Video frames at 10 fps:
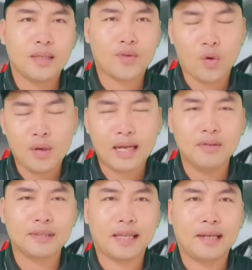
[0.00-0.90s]
tố
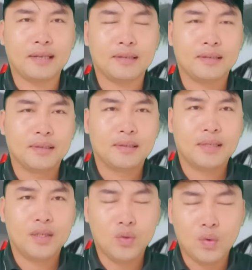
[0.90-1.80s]
cáo người ta
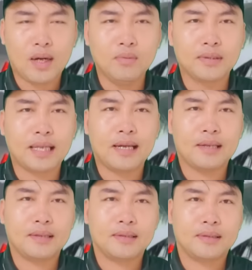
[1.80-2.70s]
đi du khống người ta